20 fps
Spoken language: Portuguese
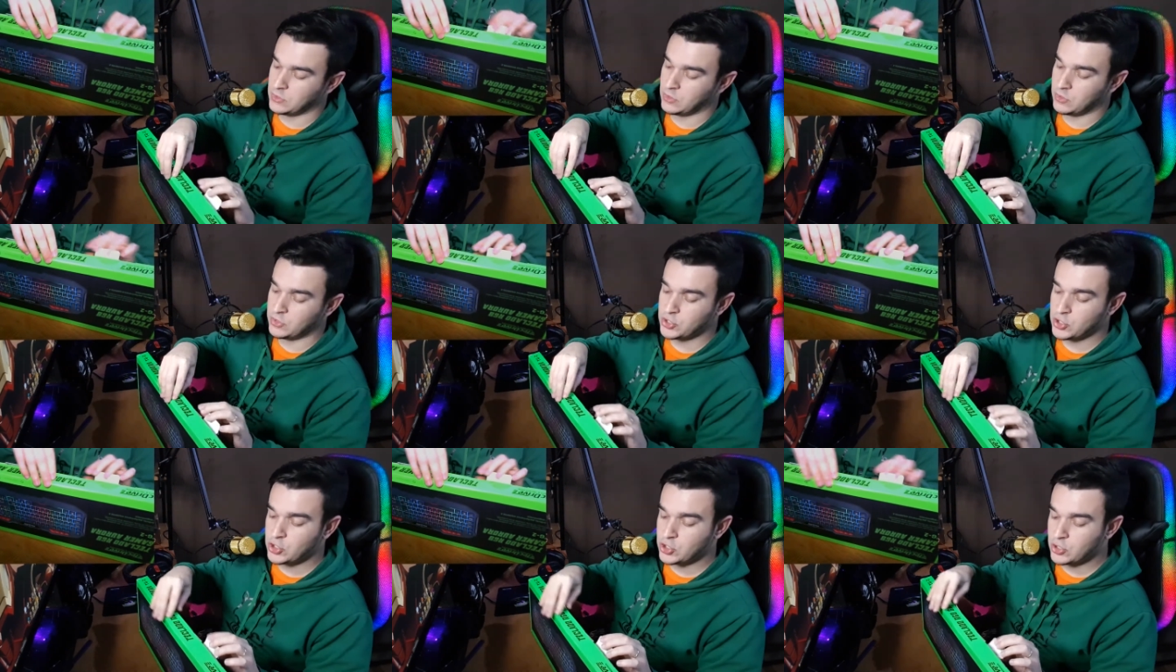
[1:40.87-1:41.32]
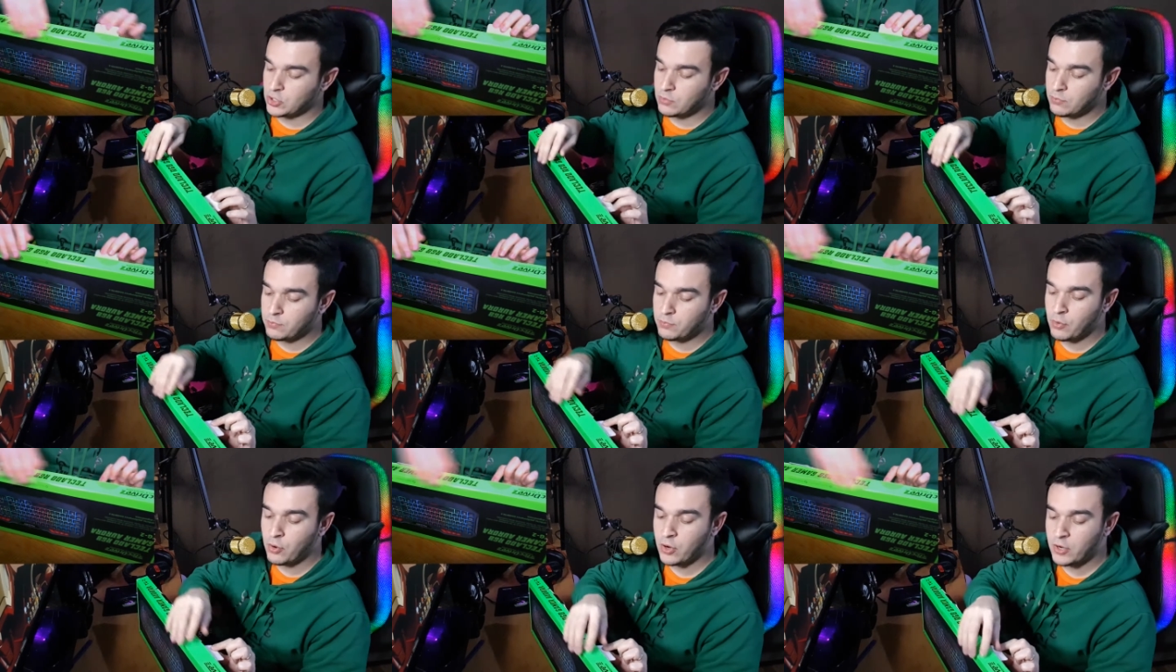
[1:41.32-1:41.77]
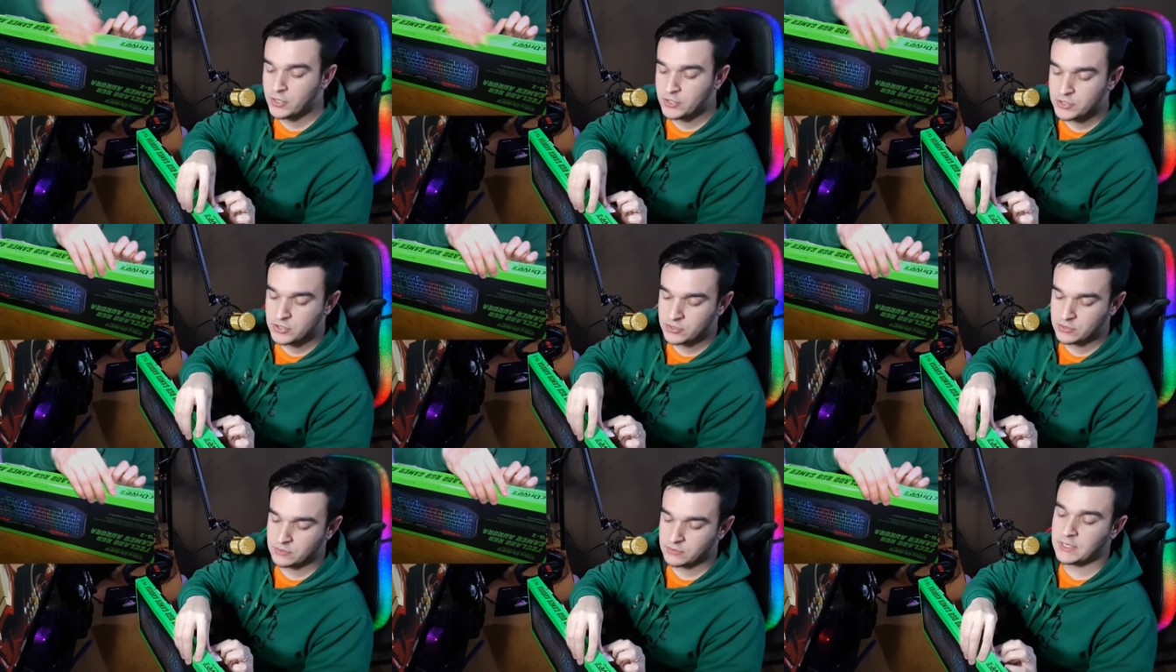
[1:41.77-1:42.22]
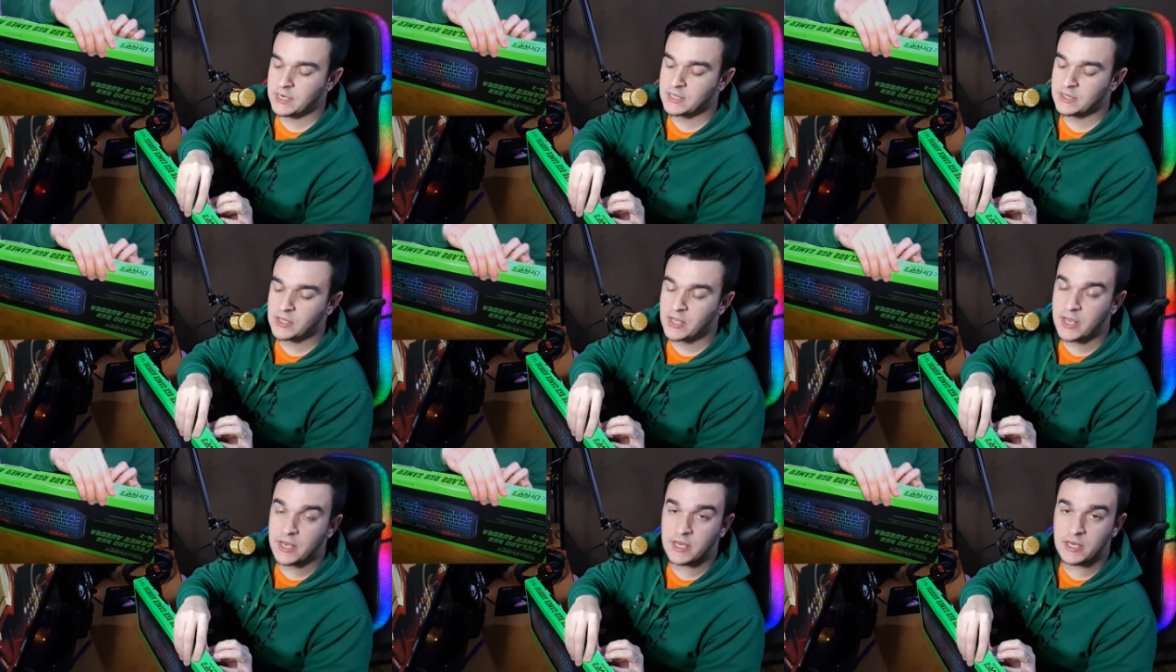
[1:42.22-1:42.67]
então a gente não pode
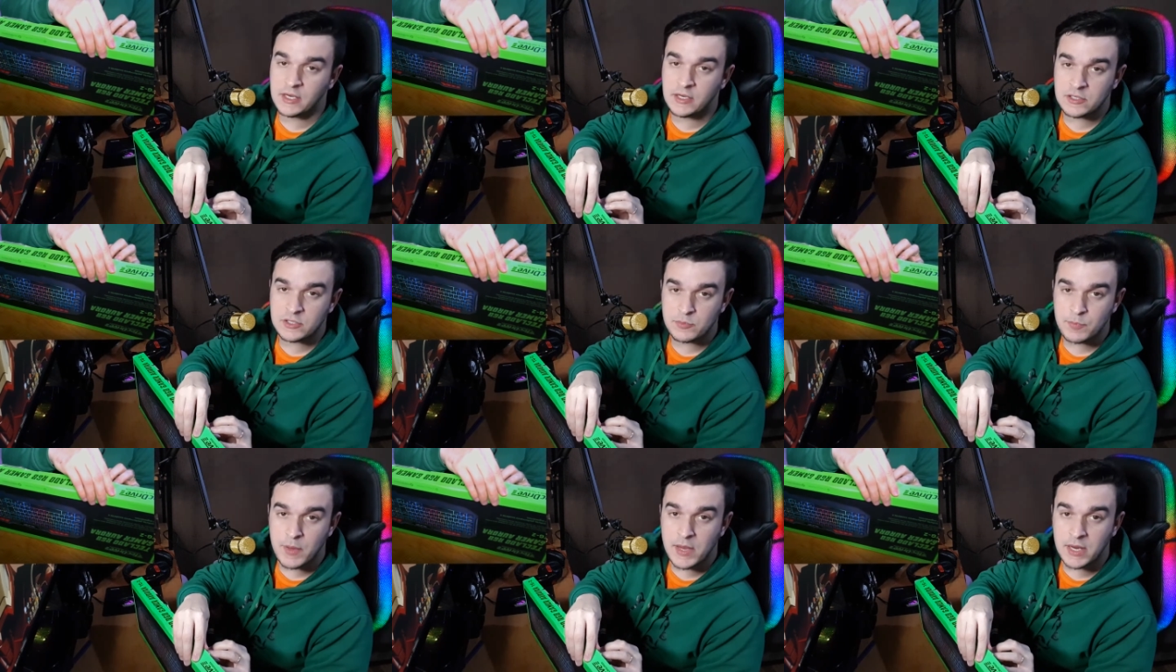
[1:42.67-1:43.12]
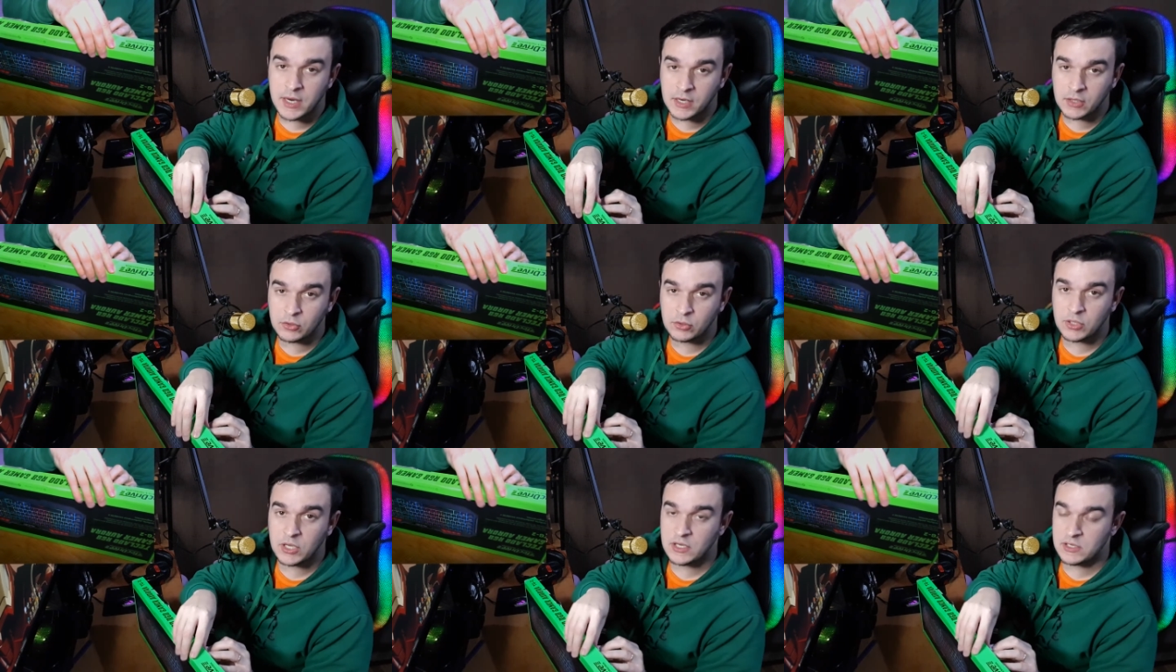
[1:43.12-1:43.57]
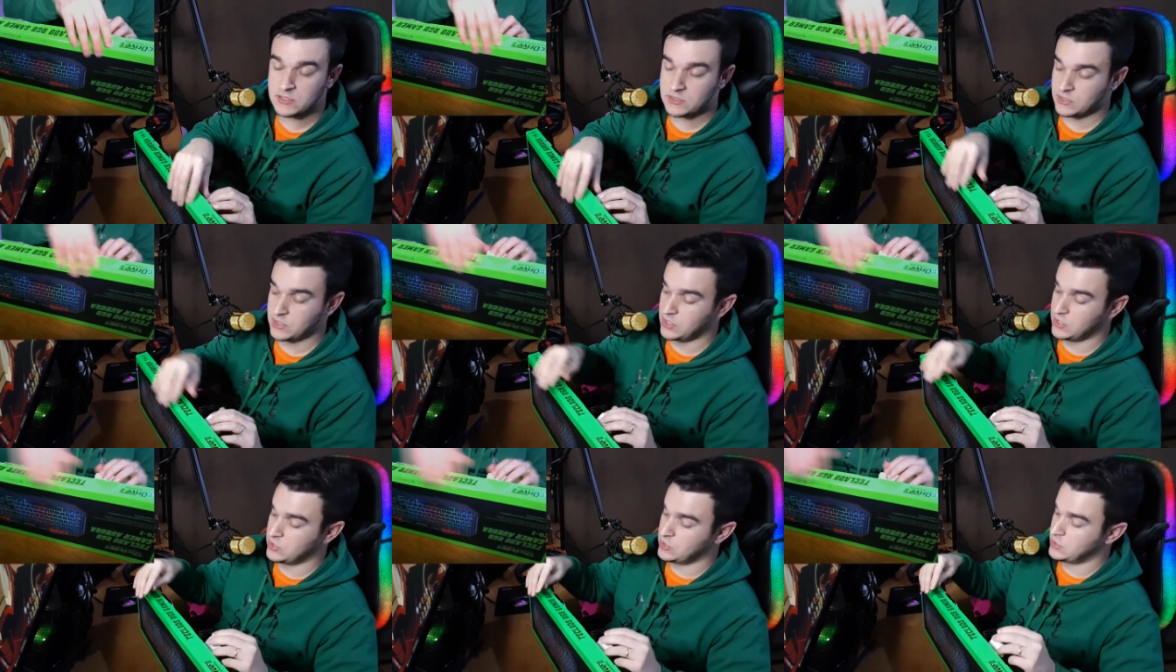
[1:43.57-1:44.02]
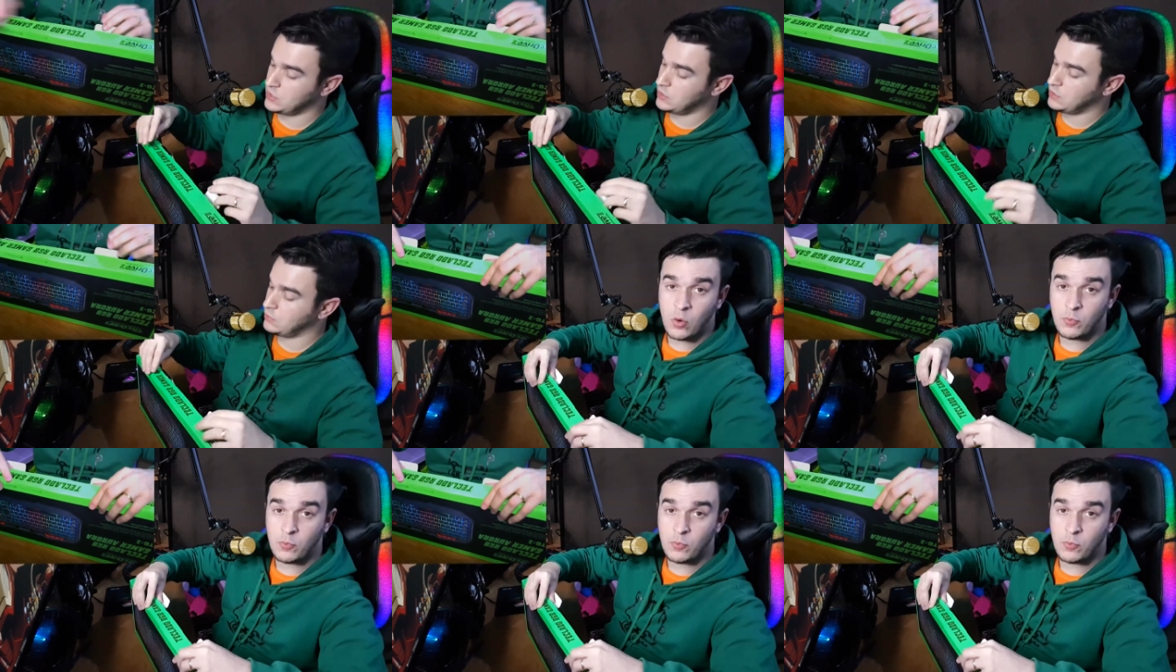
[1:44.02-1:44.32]
tratar ele esperando que ele seja